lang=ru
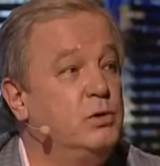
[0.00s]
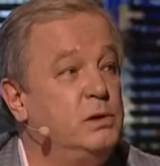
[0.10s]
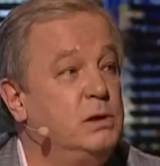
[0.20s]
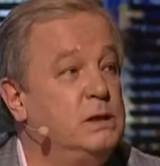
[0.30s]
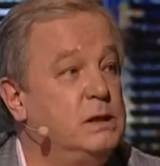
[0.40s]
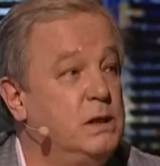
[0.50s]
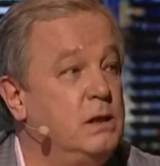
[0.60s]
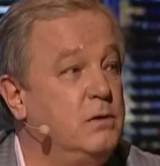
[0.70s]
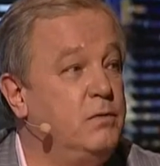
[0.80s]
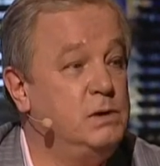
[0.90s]
после
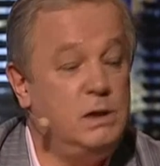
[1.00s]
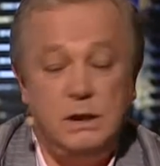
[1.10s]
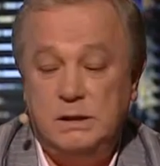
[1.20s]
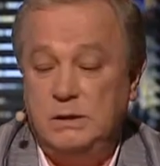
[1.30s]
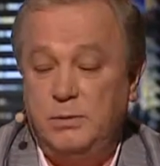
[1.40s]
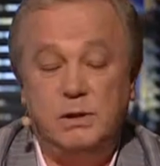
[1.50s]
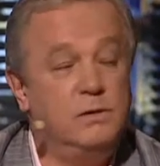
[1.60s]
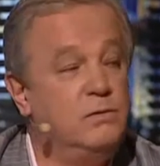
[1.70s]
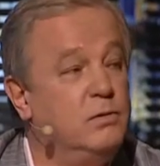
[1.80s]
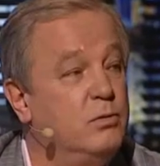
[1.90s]
создания Федерации
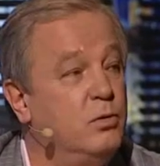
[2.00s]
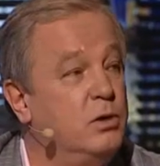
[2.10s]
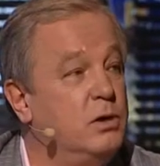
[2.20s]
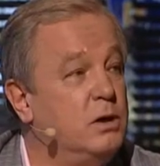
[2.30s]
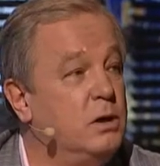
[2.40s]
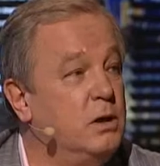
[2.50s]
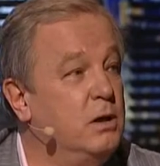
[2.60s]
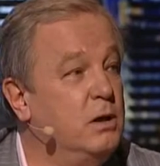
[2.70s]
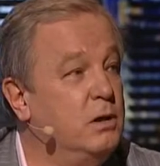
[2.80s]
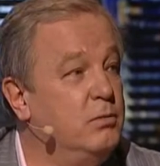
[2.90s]
спортивного покера
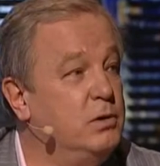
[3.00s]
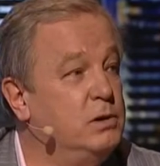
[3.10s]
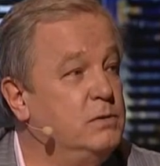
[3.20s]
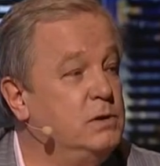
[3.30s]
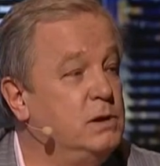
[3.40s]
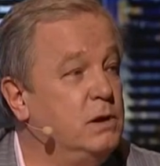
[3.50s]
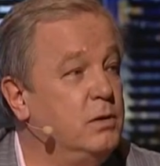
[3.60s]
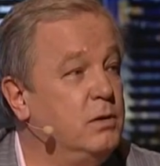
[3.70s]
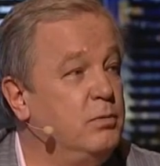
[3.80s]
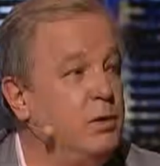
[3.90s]
мы действительно